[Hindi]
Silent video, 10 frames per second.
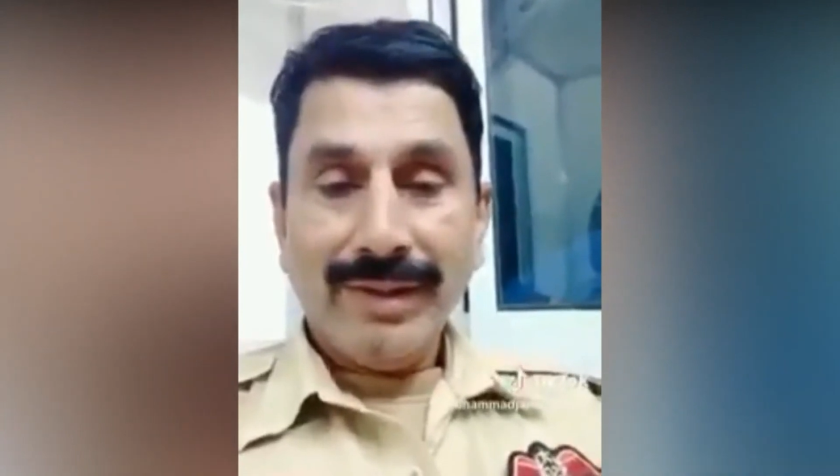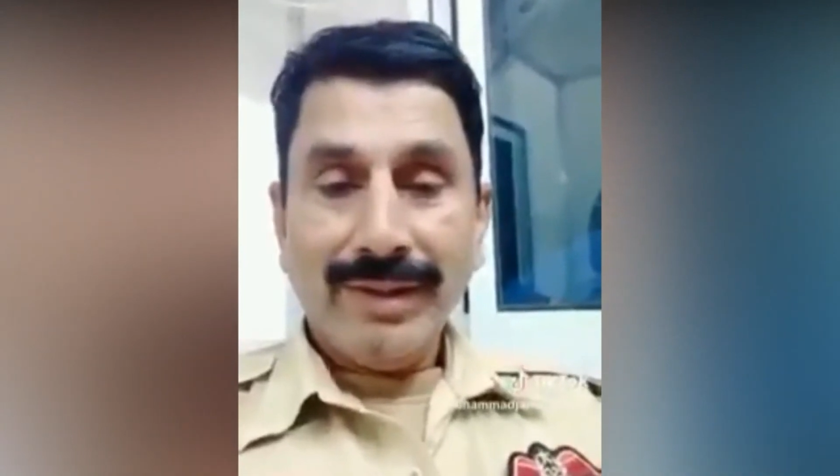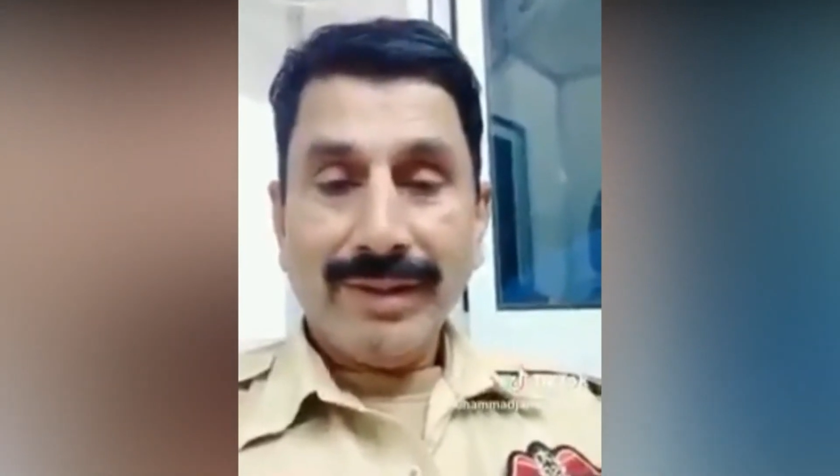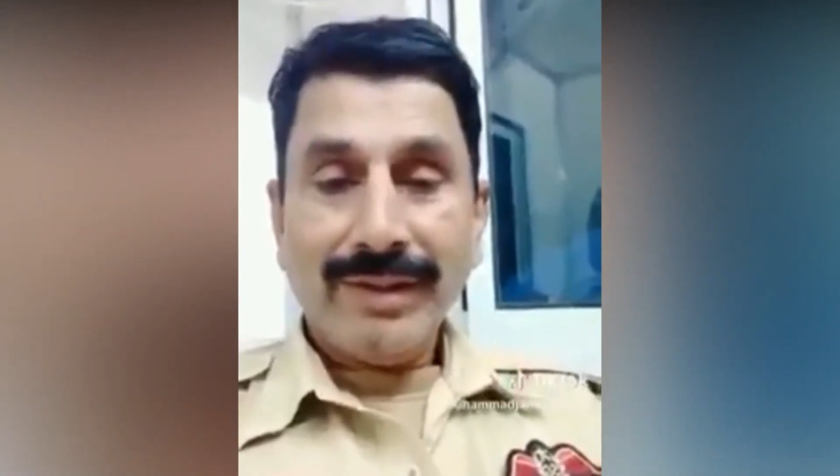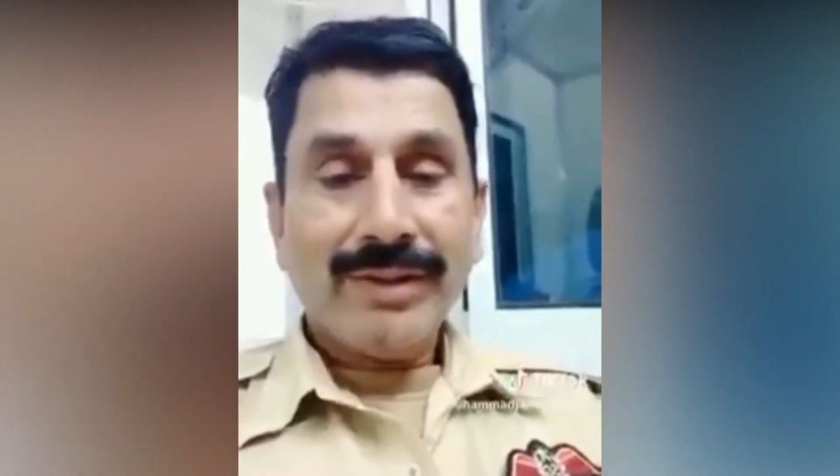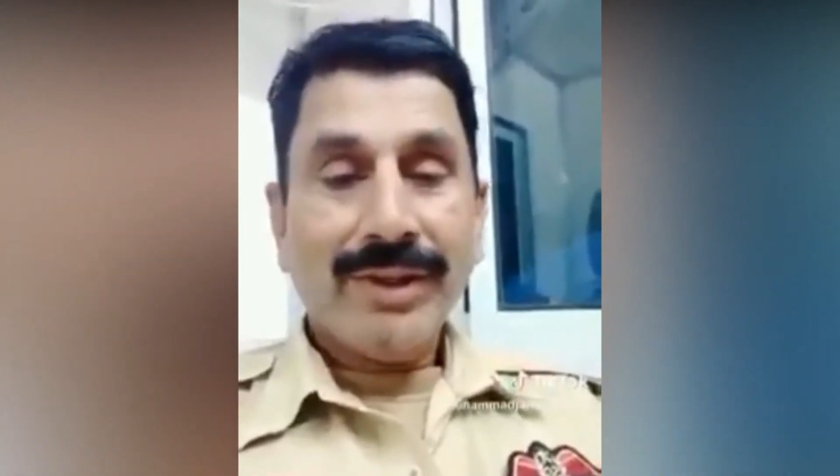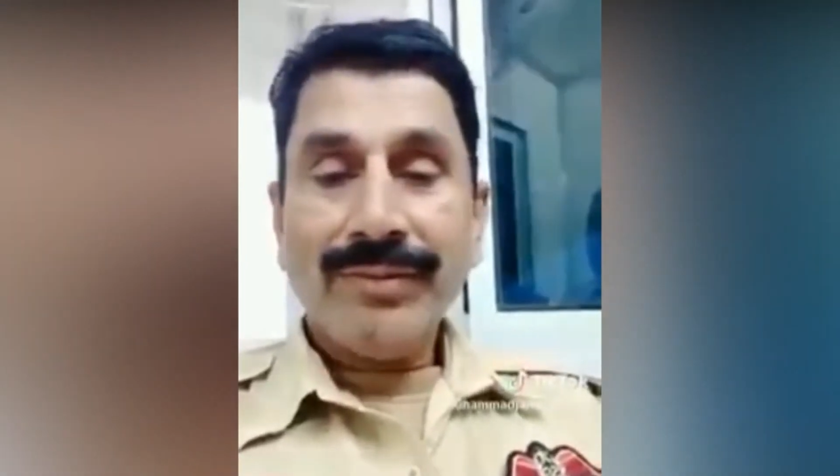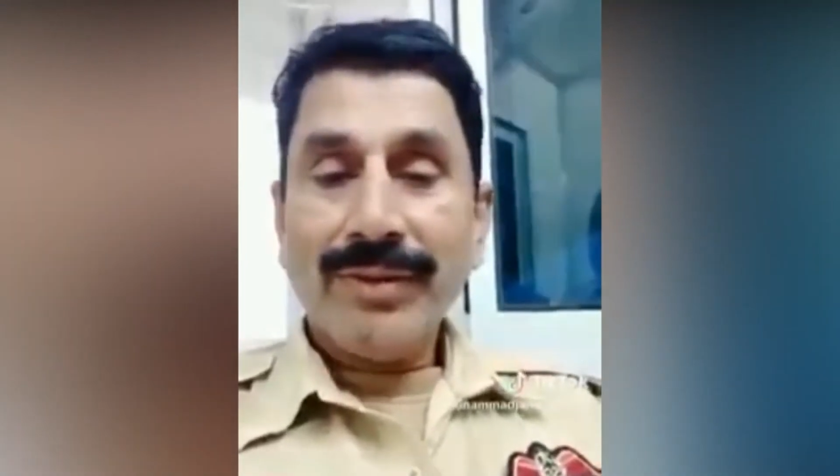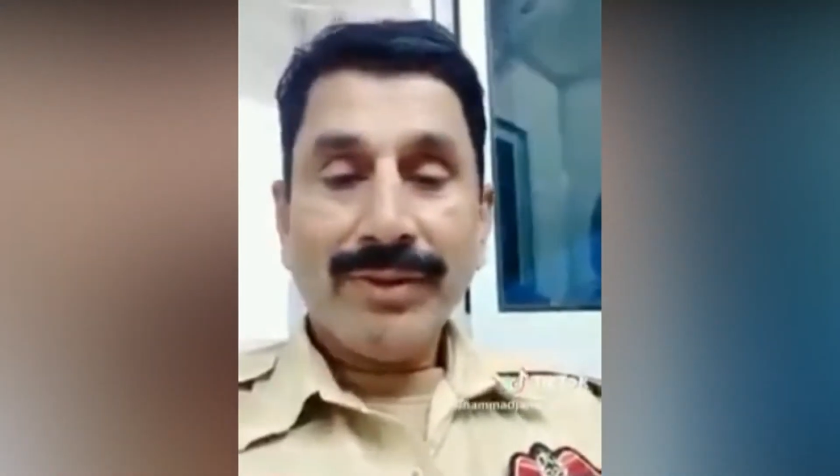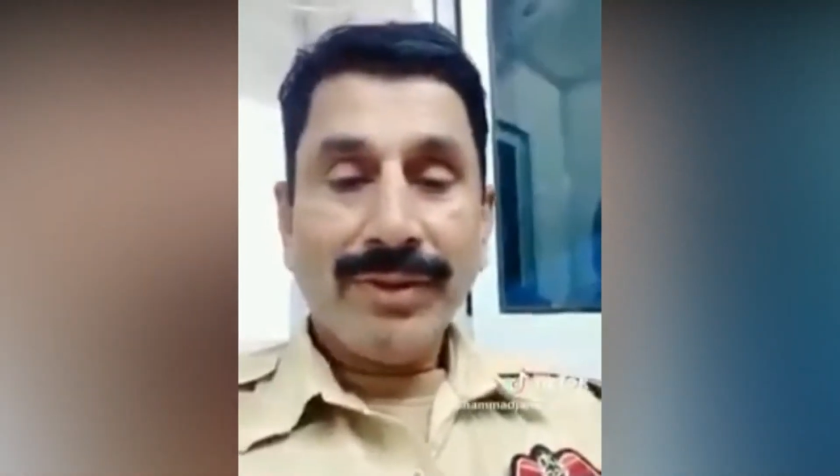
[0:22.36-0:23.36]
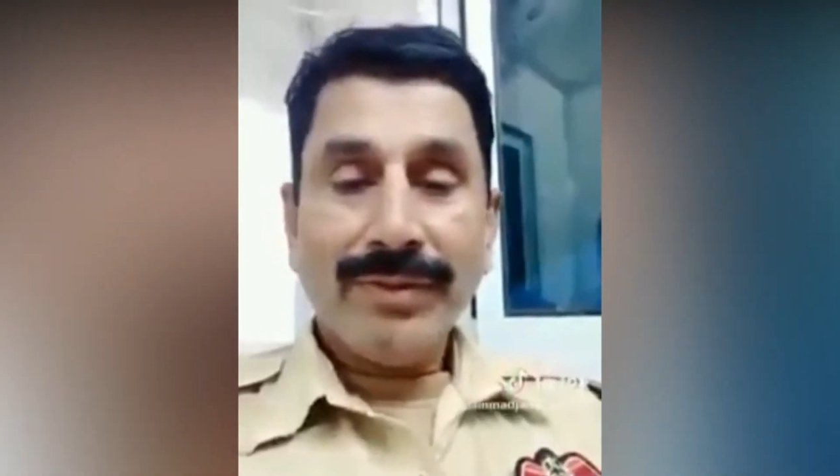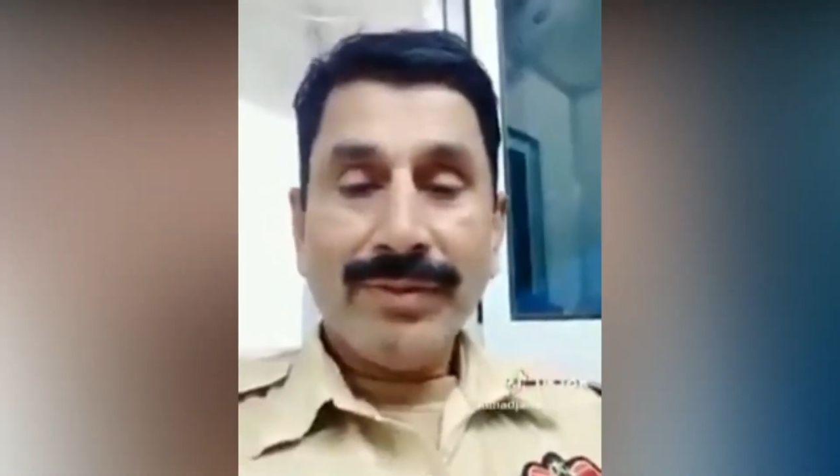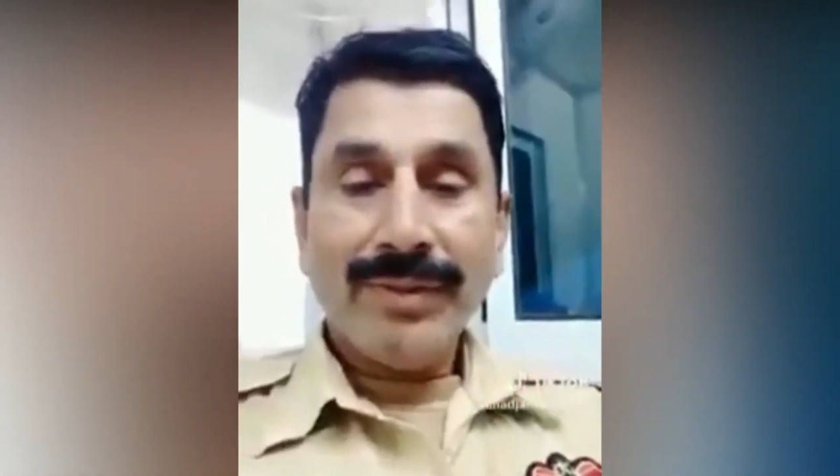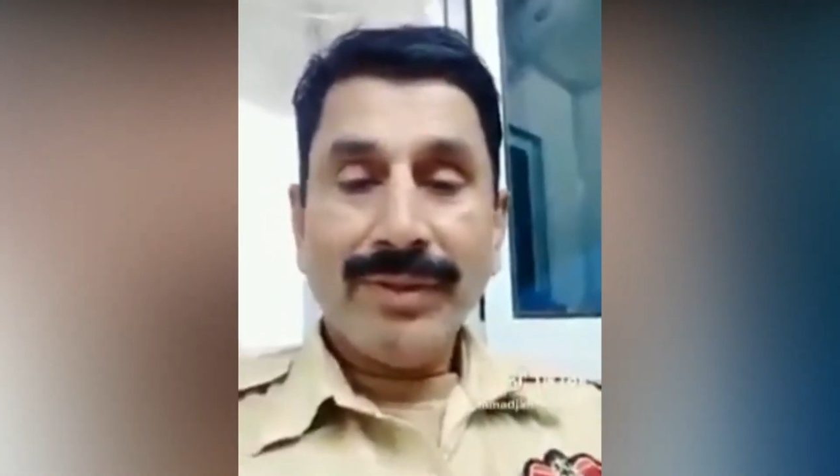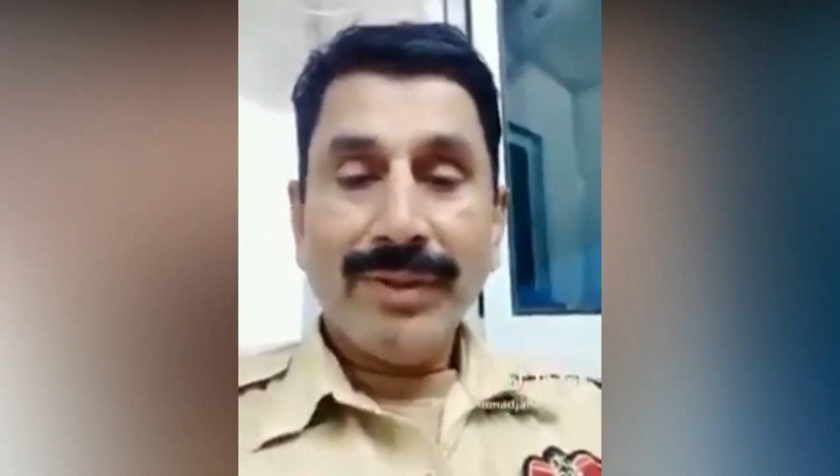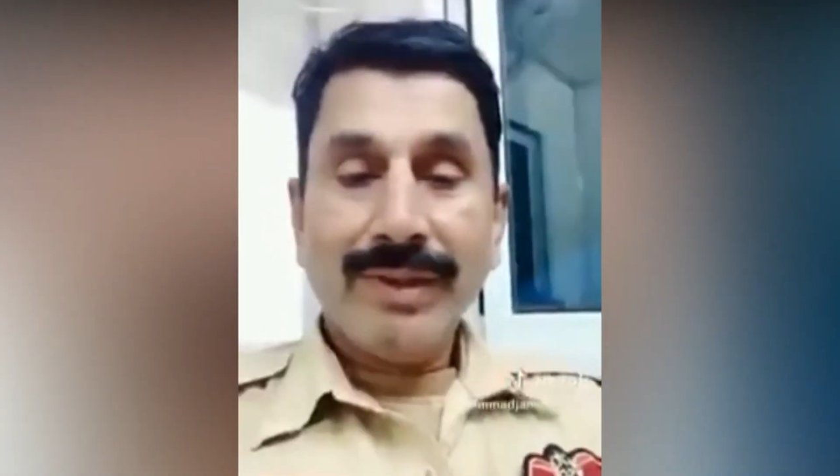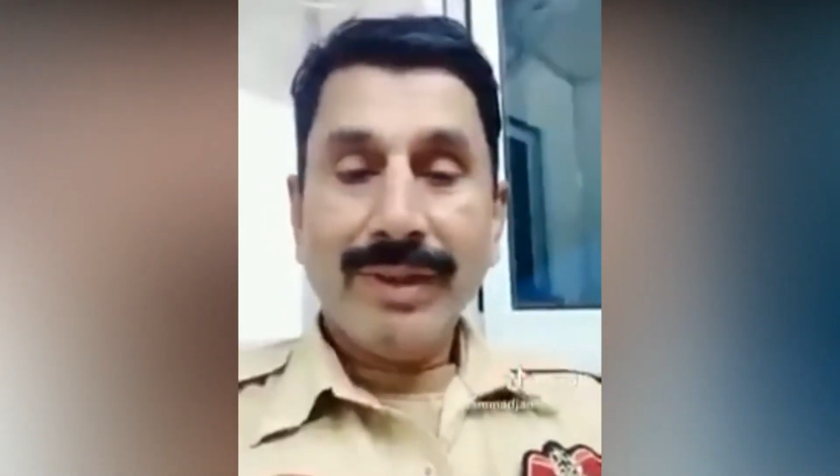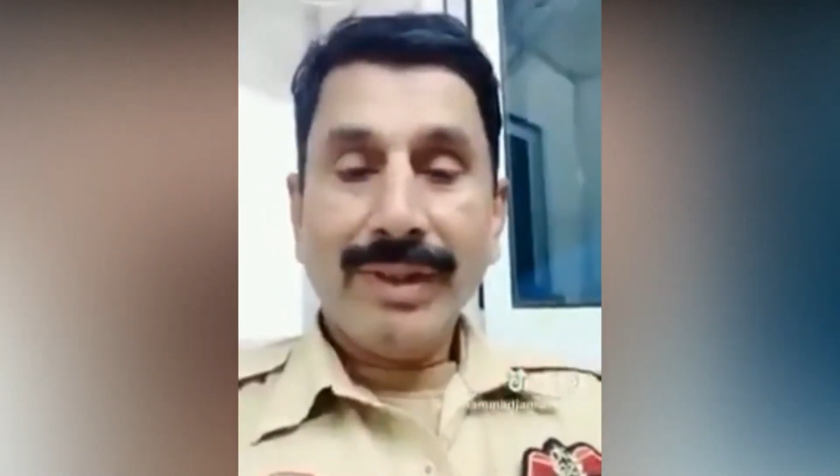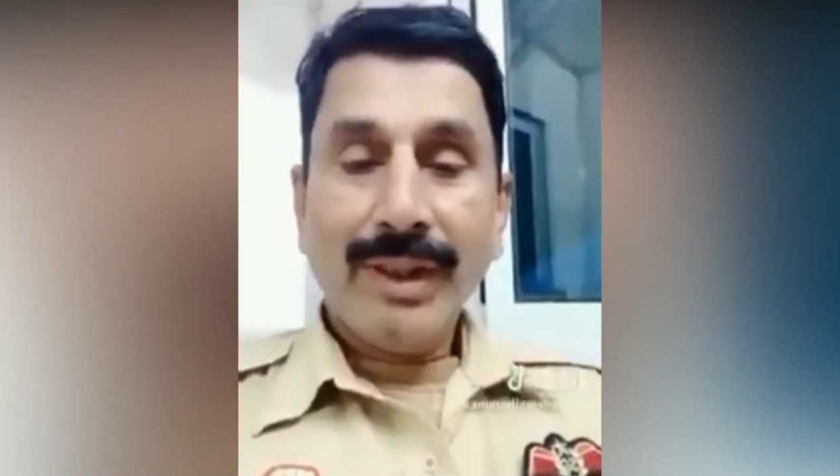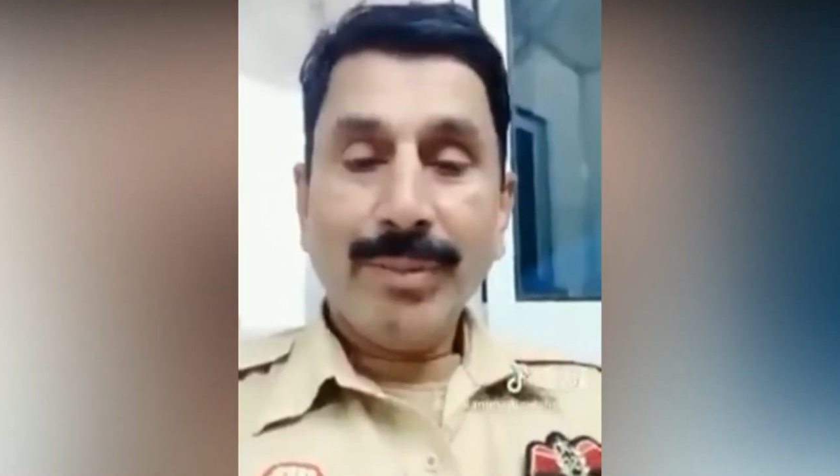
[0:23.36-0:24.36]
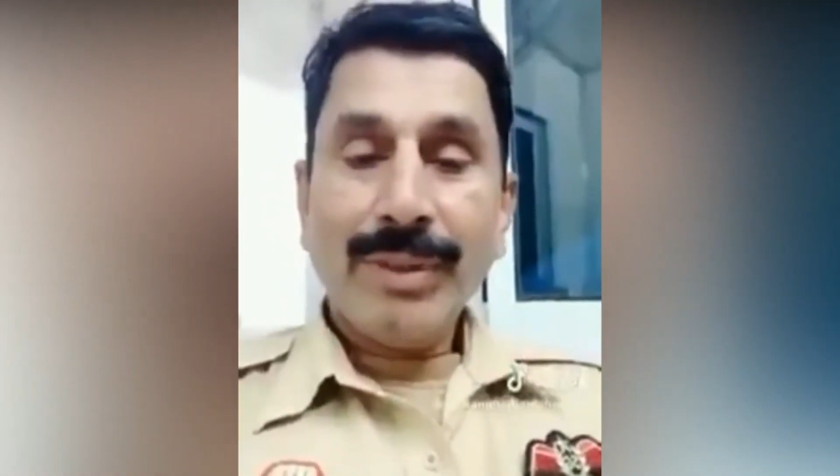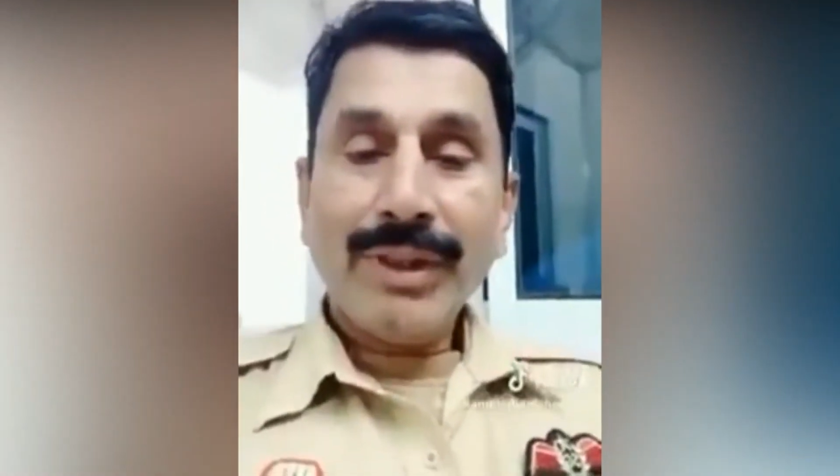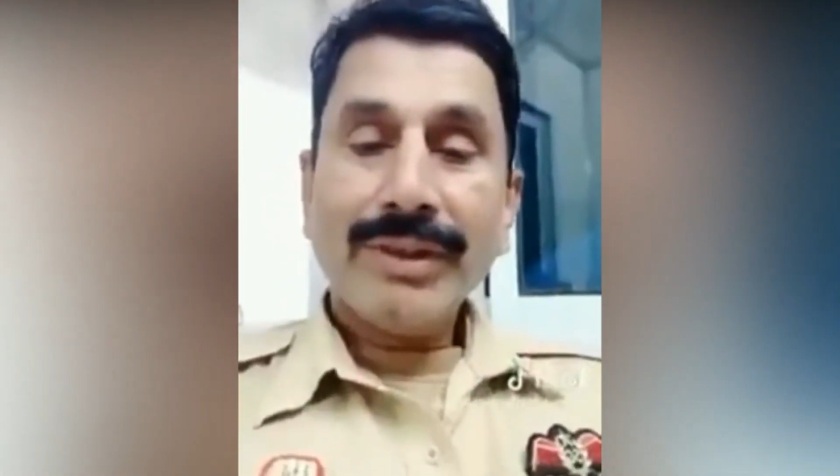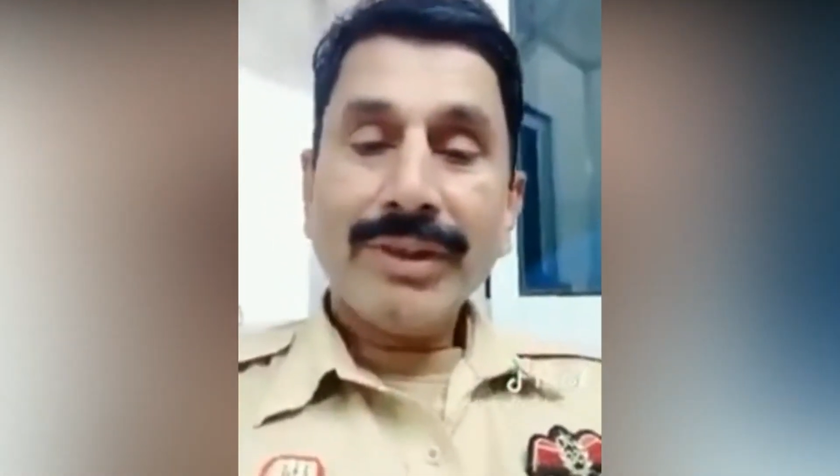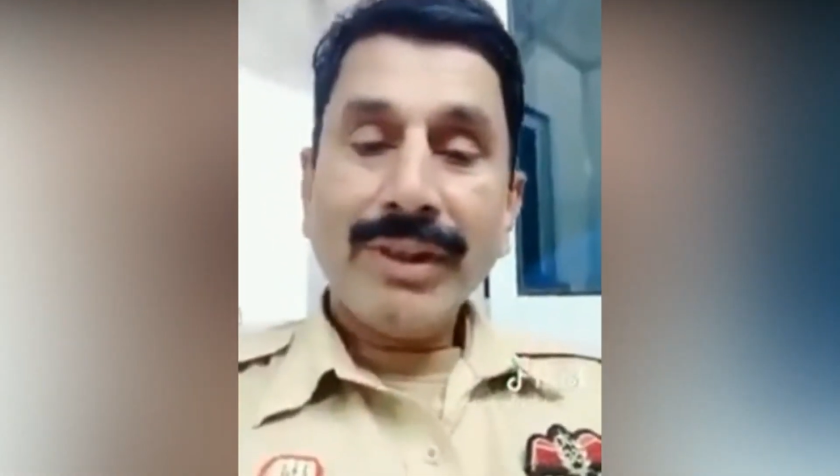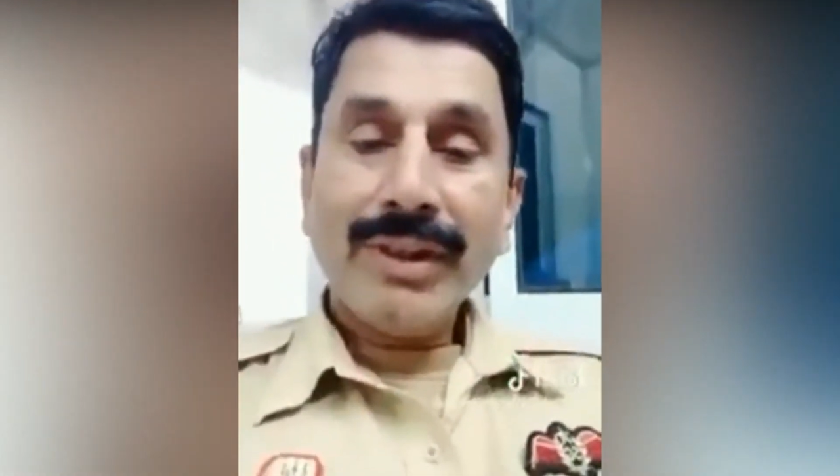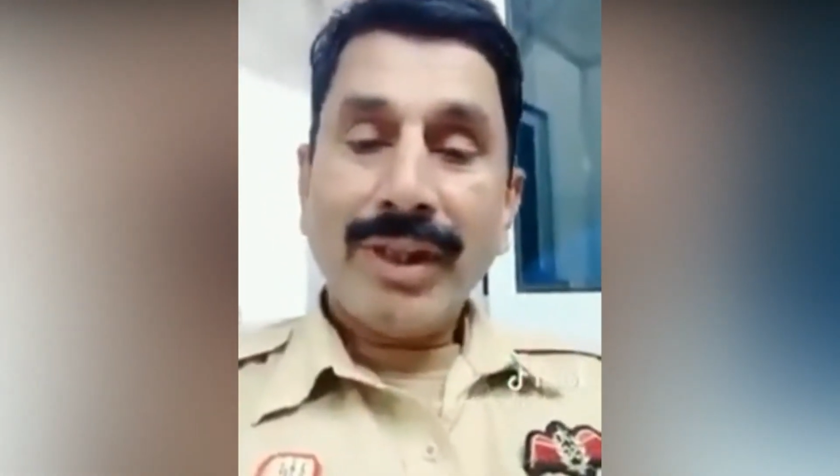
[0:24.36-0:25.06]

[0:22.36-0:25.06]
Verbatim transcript: कि सिर्फ और सिर्फ पाकिस्तान